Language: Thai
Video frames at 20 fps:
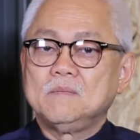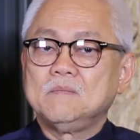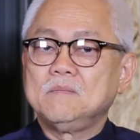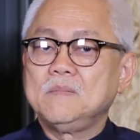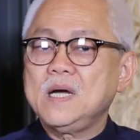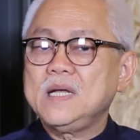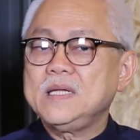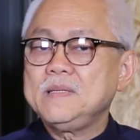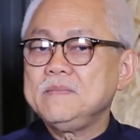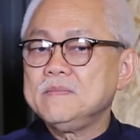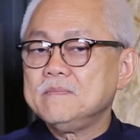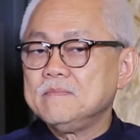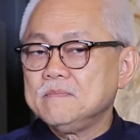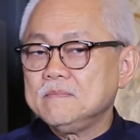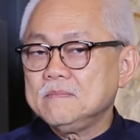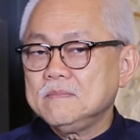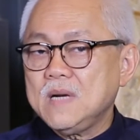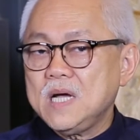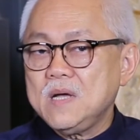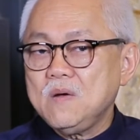ไม่
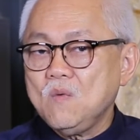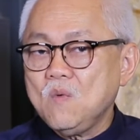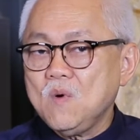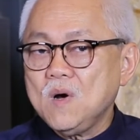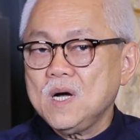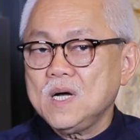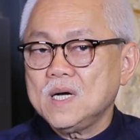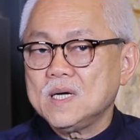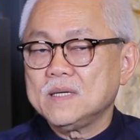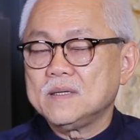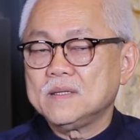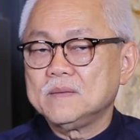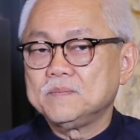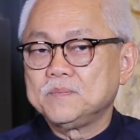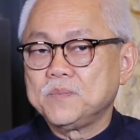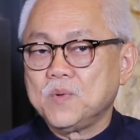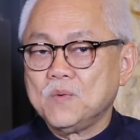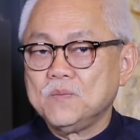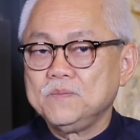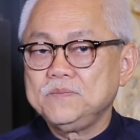ไม่ว่า
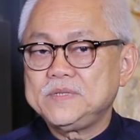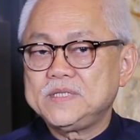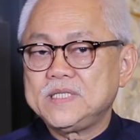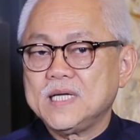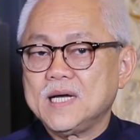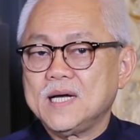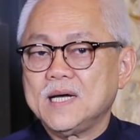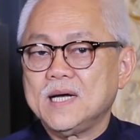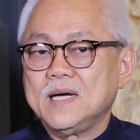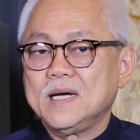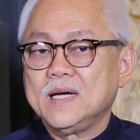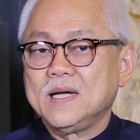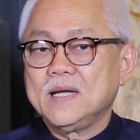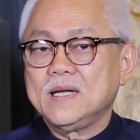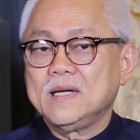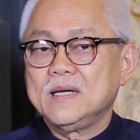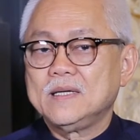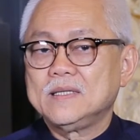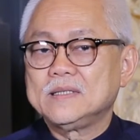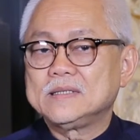ผมจะ
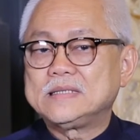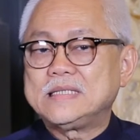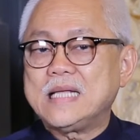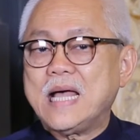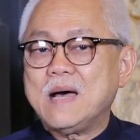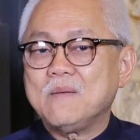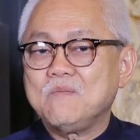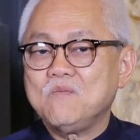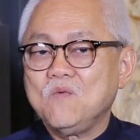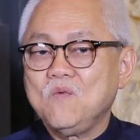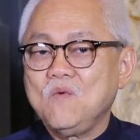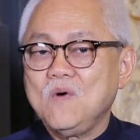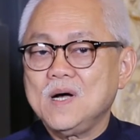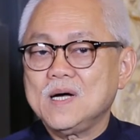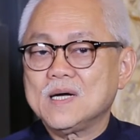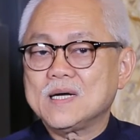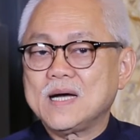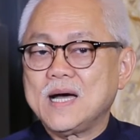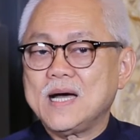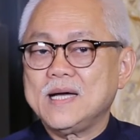ทราบว่า
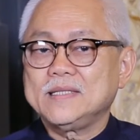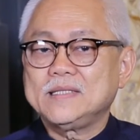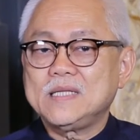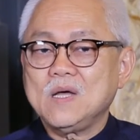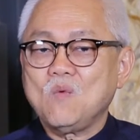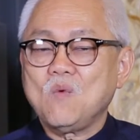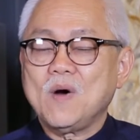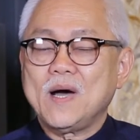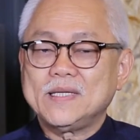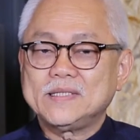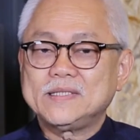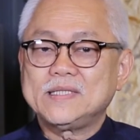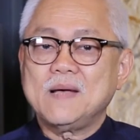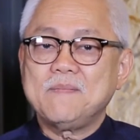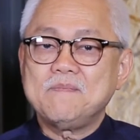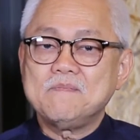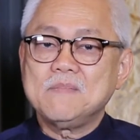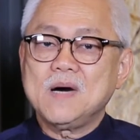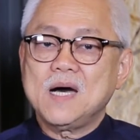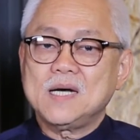ใครถวายทรัพ
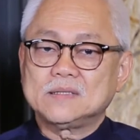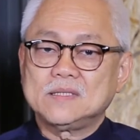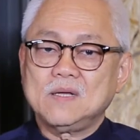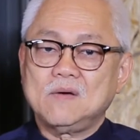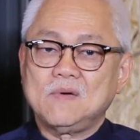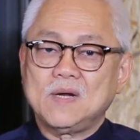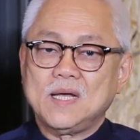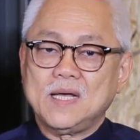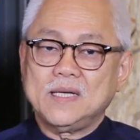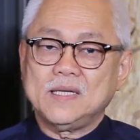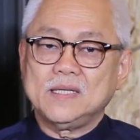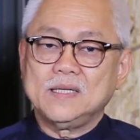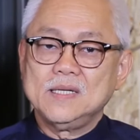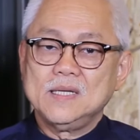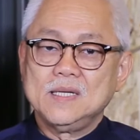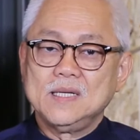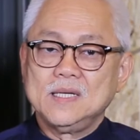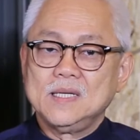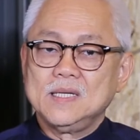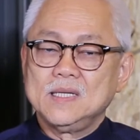ย์มากเท่าไหร่
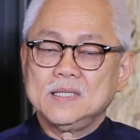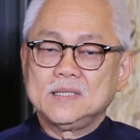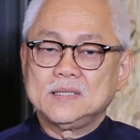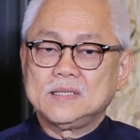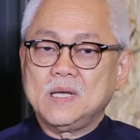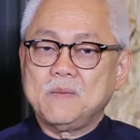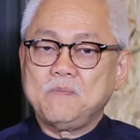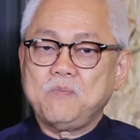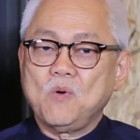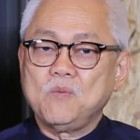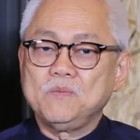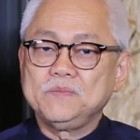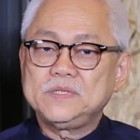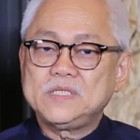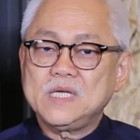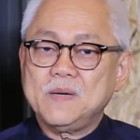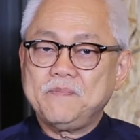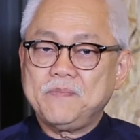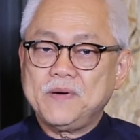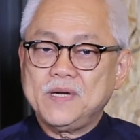แต่ผม
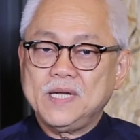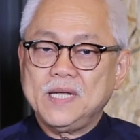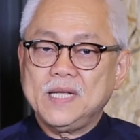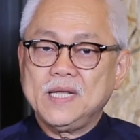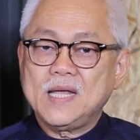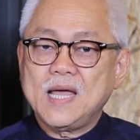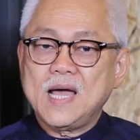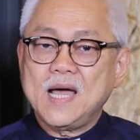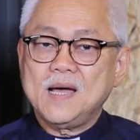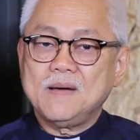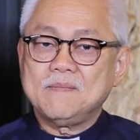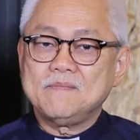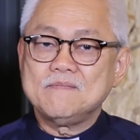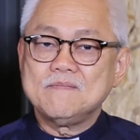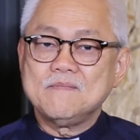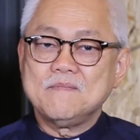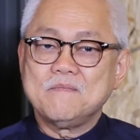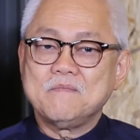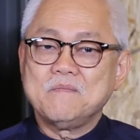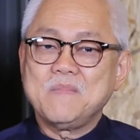จะพยายาม
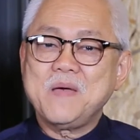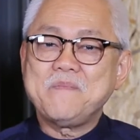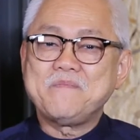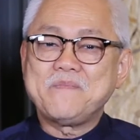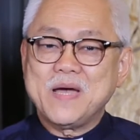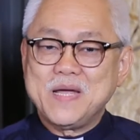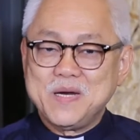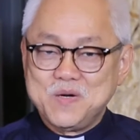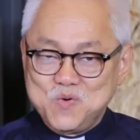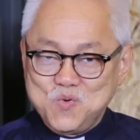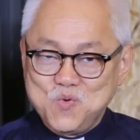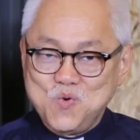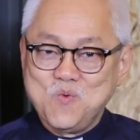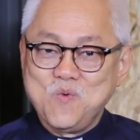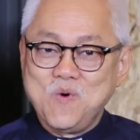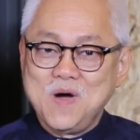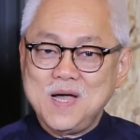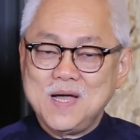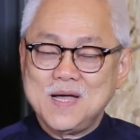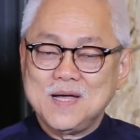ไม่ไปรู้
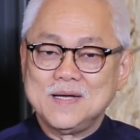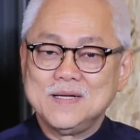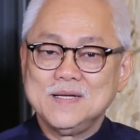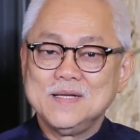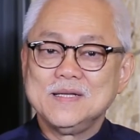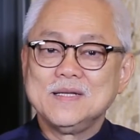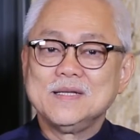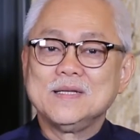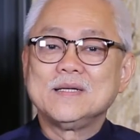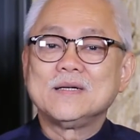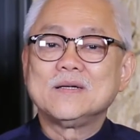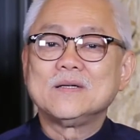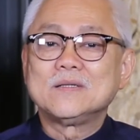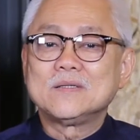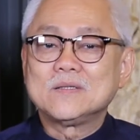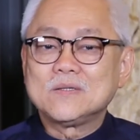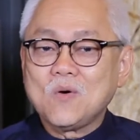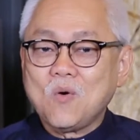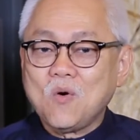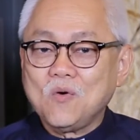ว่า
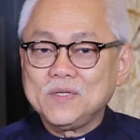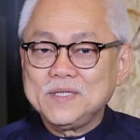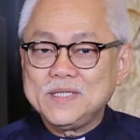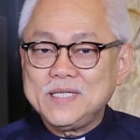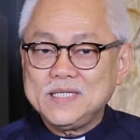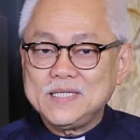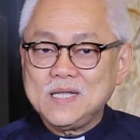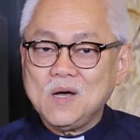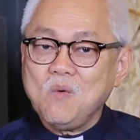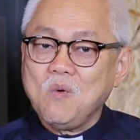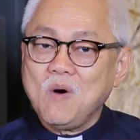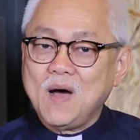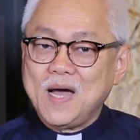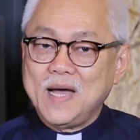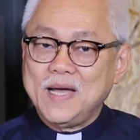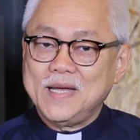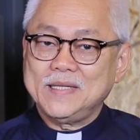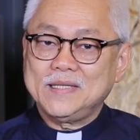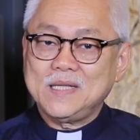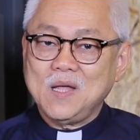คนที่ถวาย
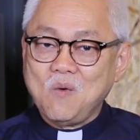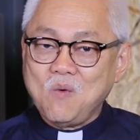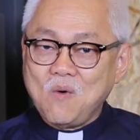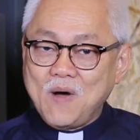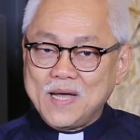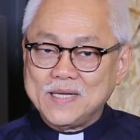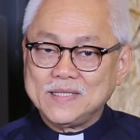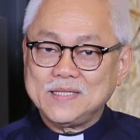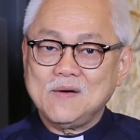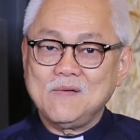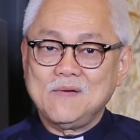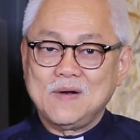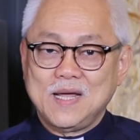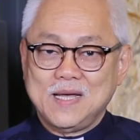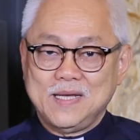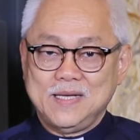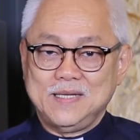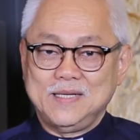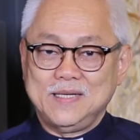ถวายเท่าไหร่